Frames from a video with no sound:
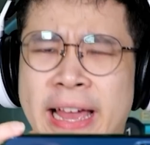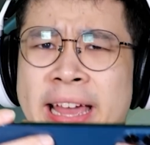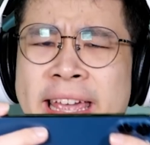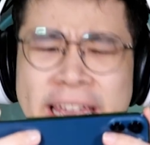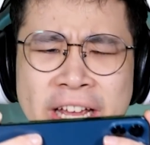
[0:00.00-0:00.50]

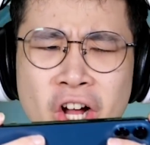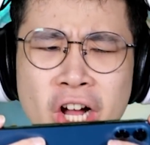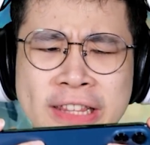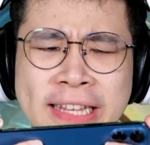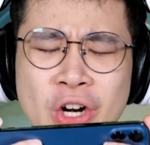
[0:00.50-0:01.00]
Hero
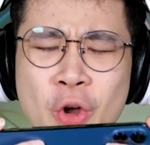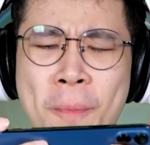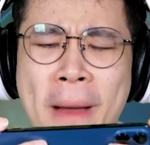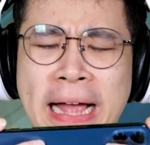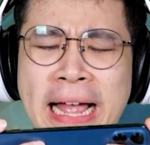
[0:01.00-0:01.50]

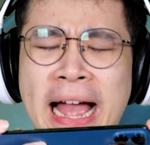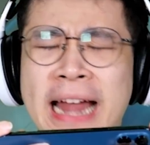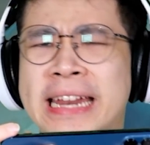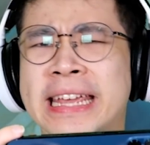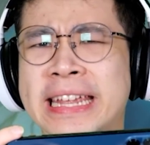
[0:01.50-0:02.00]

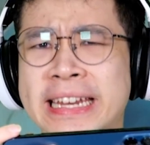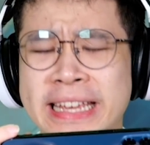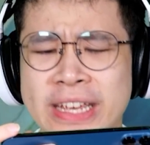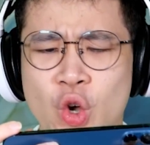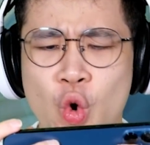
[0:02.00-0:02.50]
terlupakan
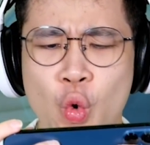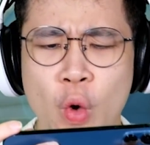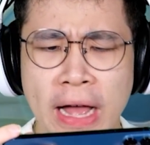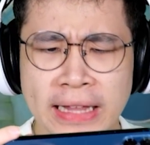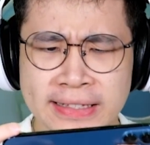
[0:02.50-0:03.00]
ini kuat